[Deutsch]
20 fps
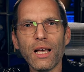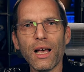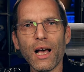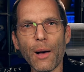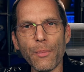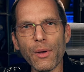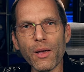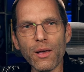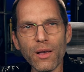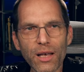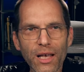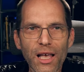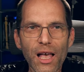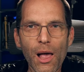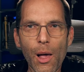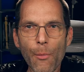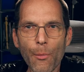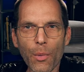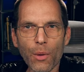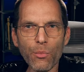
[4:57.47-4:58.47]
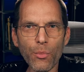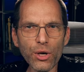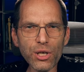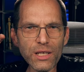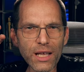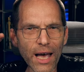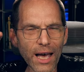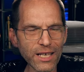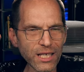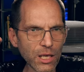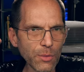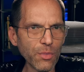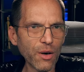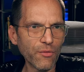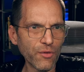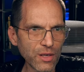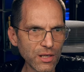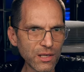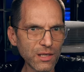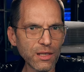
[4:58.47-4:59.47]
Aber man möchte eigentlich
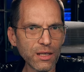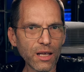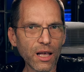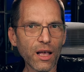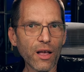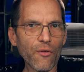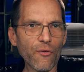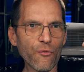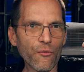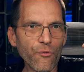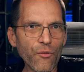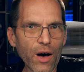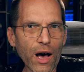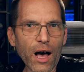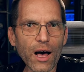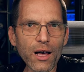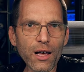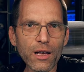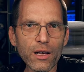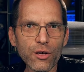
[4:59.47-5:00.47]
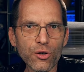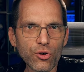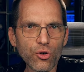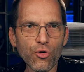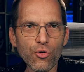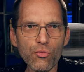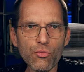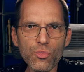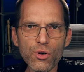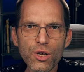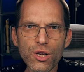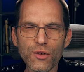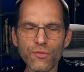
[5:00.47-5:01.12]
immer wissen, warum